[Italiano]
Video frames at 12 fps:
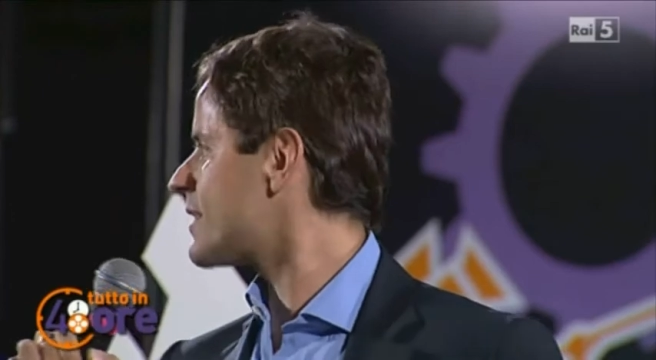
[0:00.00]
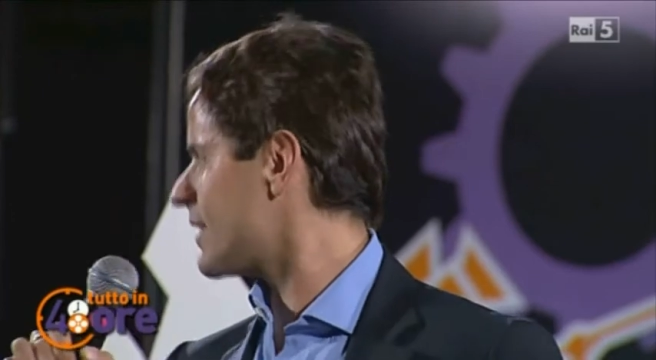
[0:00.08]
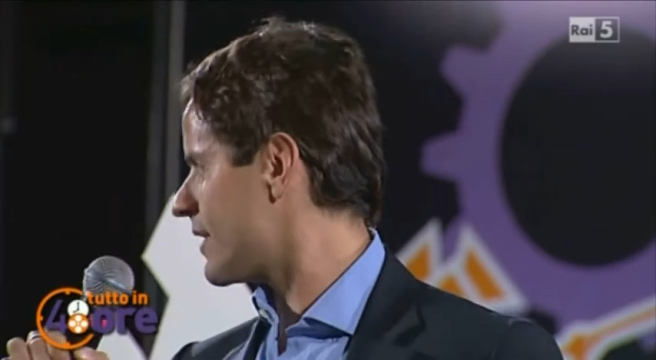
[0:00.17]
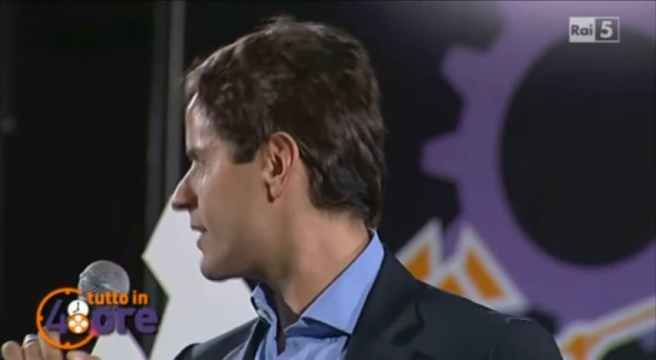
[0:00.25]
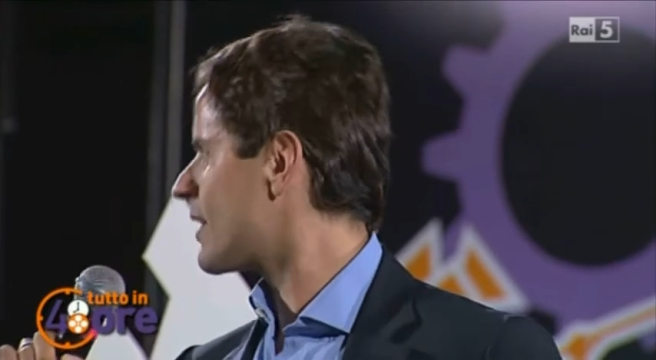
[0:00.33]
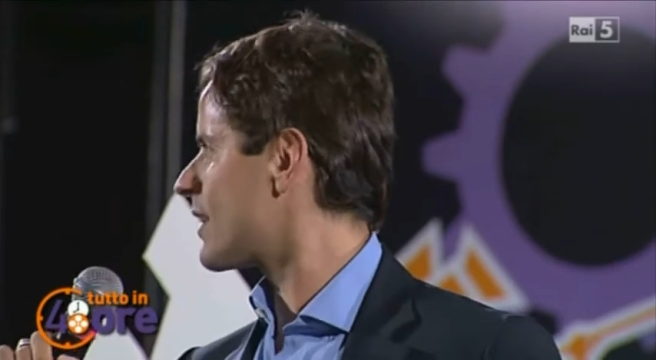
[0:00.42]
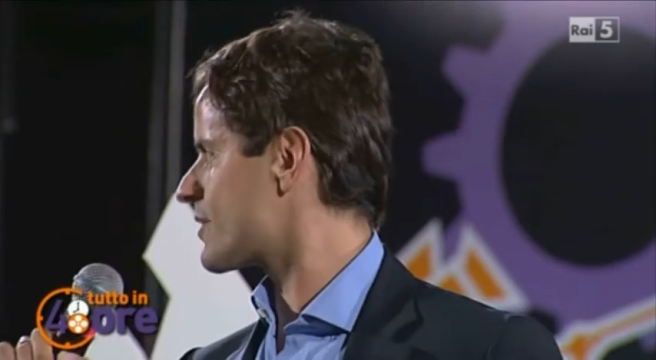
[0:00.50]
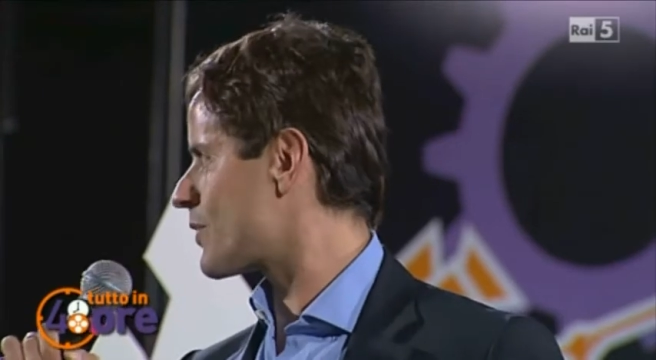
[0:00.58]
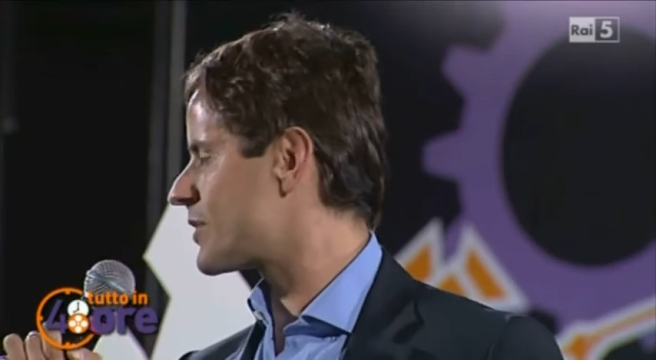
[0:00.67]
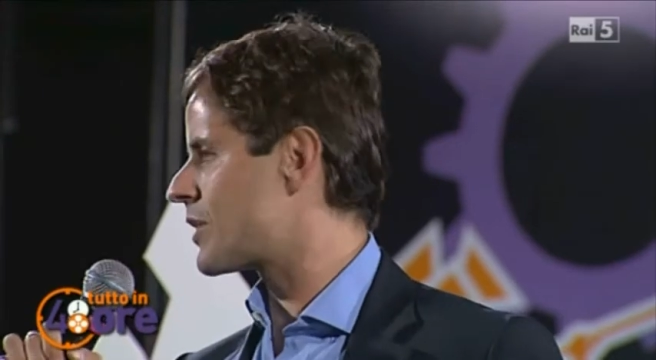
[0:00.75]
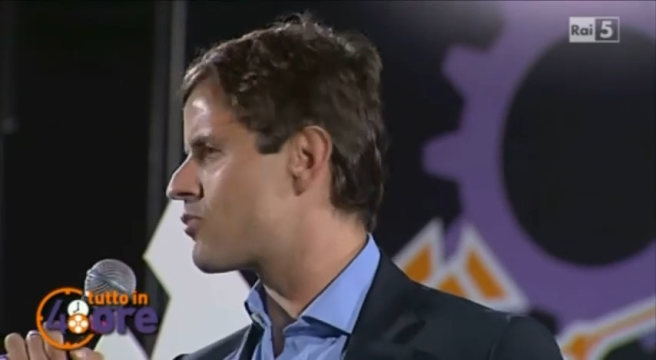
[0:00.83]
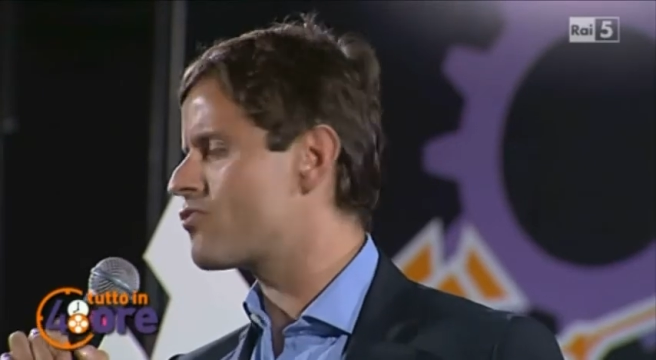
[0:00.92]
Sì, alla
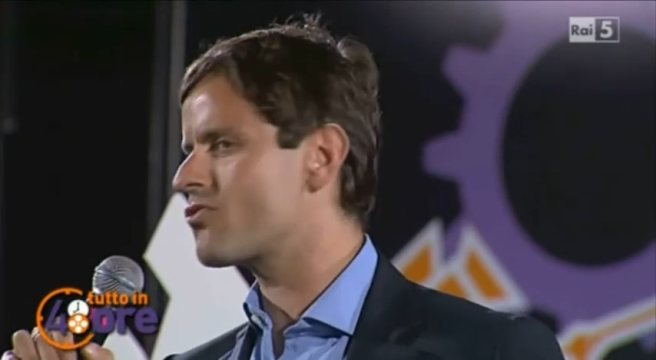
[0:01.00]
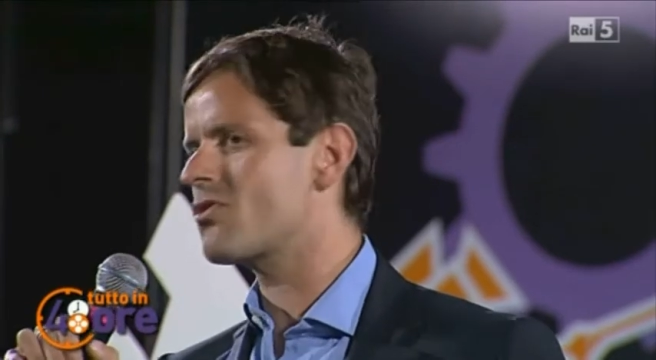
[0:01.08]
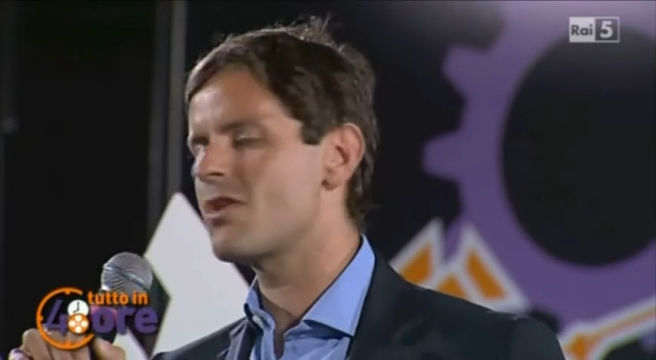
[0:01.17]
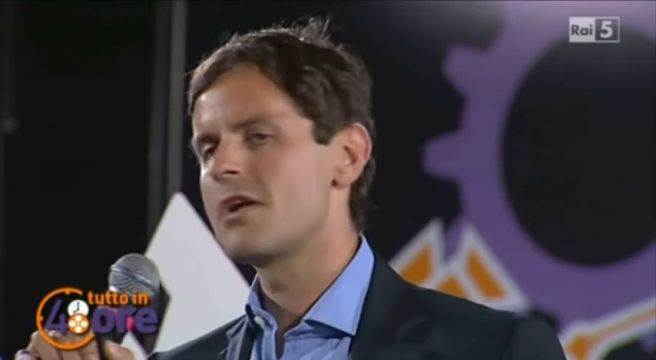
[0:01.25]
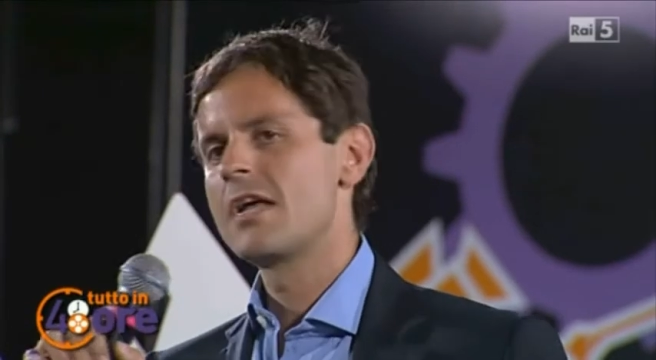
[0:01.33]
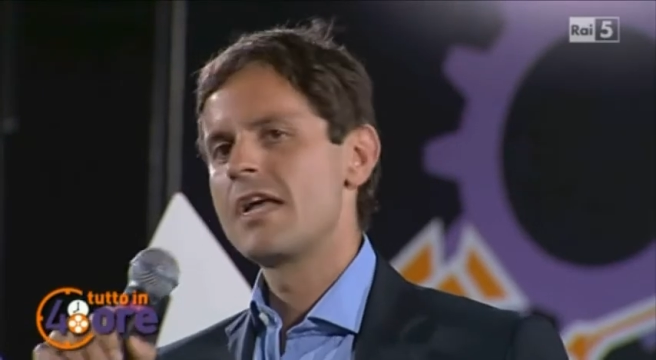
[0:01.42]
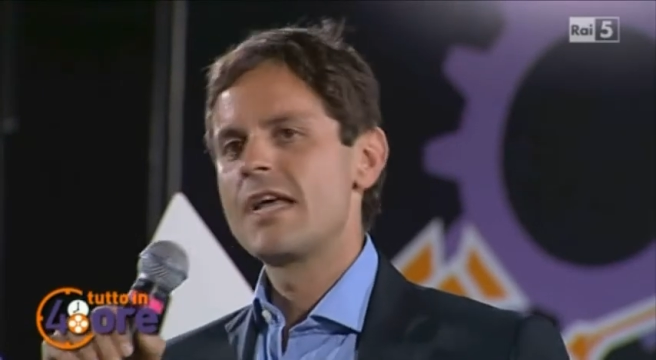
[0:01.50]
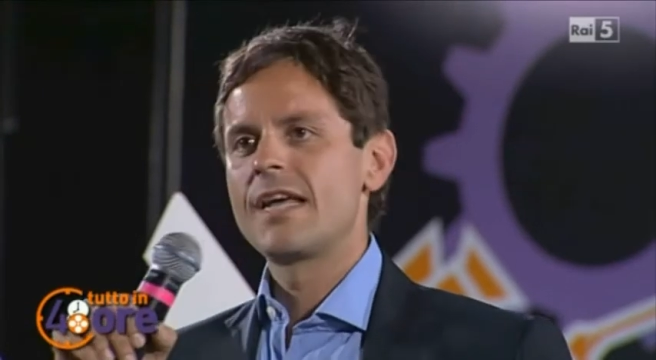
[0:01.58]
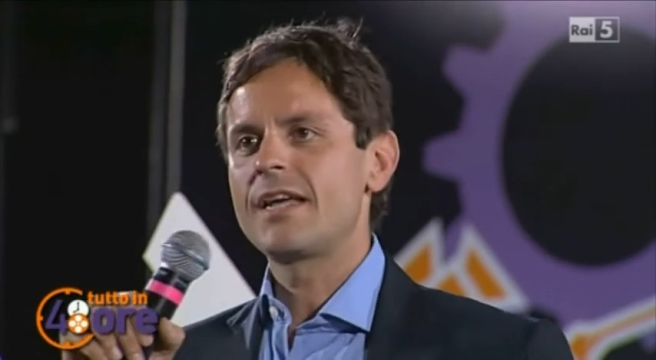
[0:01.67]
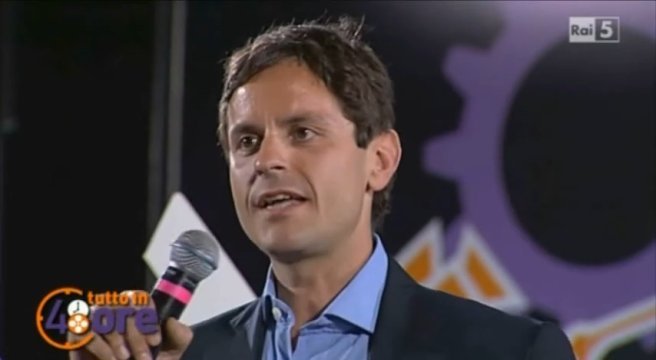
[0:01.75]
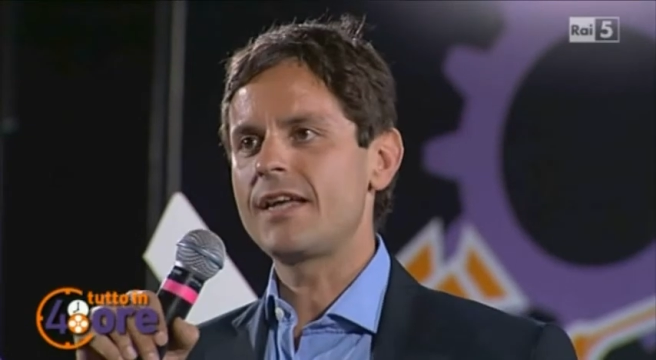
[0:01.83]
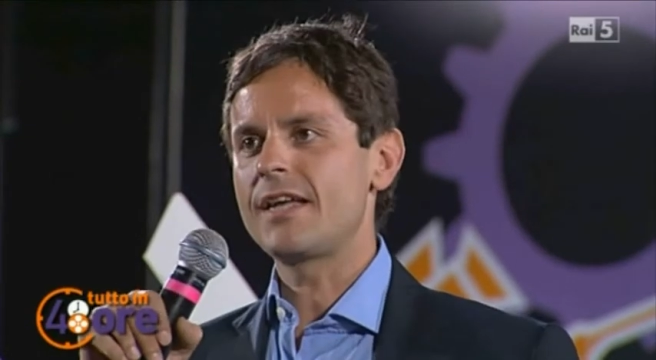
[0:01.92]
squadra 1.
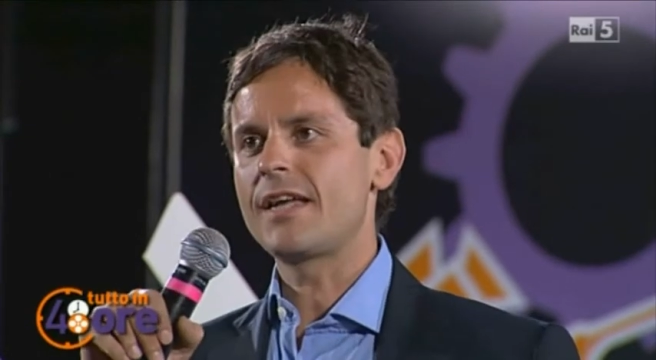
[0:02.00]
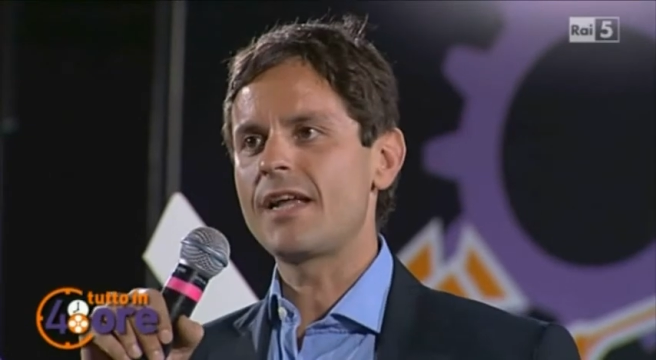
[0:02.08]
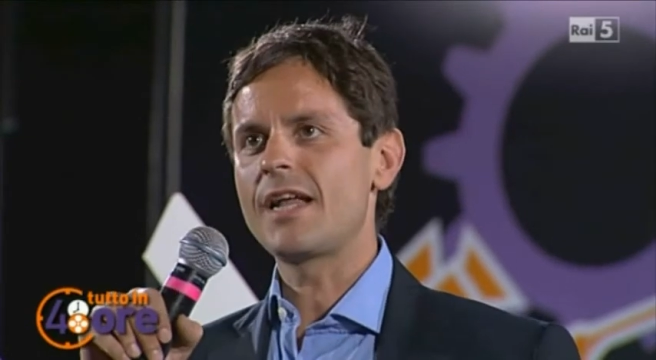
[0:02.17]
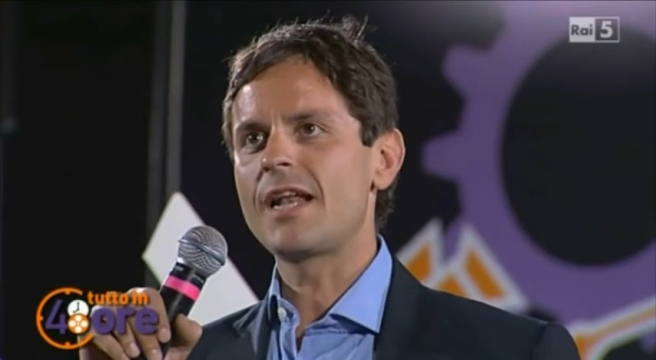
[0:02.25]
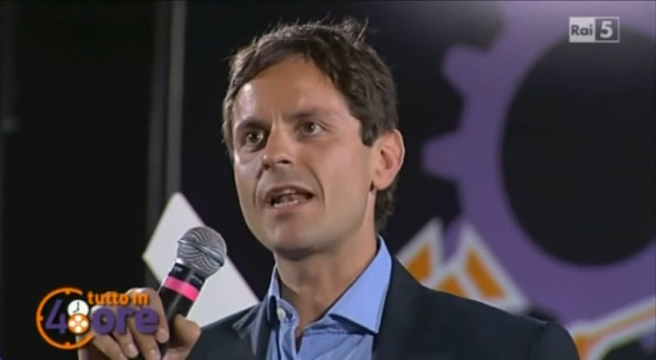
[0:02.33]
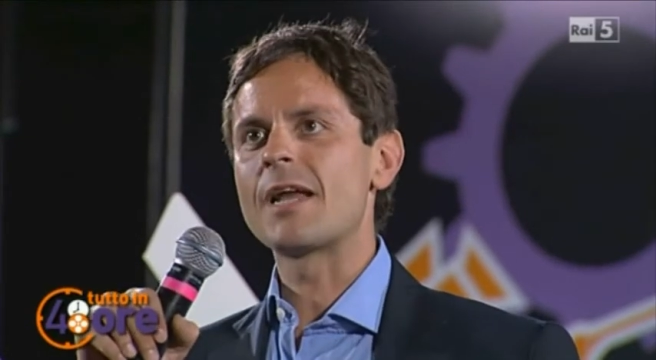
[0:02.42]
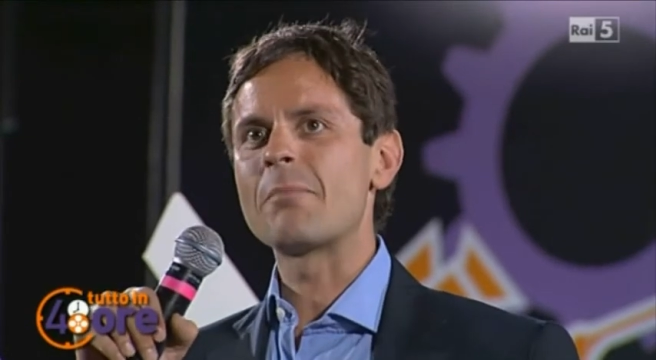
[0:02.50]
Il,